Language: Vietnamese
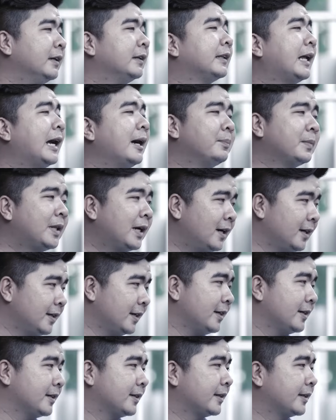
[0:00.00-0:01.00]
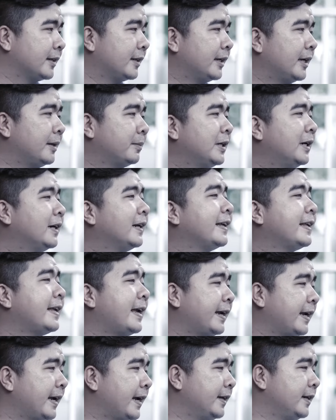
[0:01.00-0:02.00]
Tạm thời á, em cứ ở đây
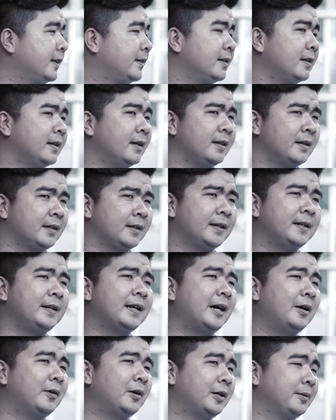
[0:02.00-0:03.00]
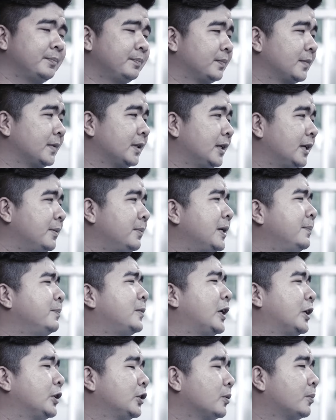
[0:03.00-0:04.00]
vài ngày đi. Khi nào im im
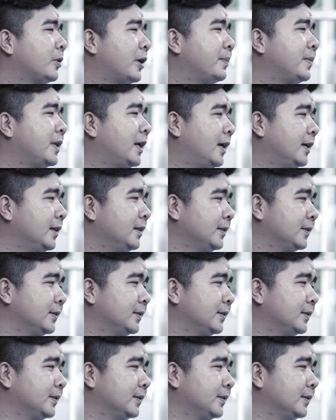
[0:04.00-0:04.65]
chuyện chút rồi em về.